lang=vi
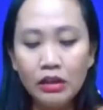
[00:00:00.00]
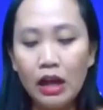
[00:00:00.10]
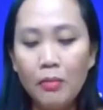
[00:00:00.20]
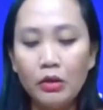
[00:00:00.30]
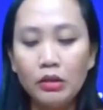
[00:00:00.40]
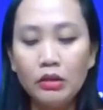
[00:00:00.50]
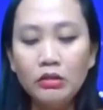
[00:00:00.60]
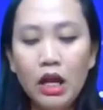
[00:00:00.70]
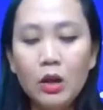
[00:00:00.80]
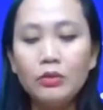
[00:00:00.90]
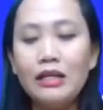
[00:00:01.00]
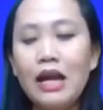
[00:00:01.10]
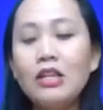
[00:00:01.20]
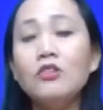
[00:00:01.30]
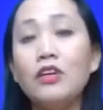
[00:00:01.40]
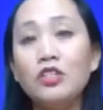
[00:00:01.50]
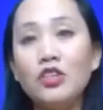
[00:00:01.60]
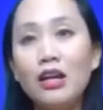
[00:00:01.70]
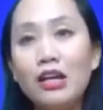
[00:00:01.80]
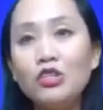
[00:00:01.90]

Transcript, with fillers: tất cả mọi thứ đều tăng giá như vậy cho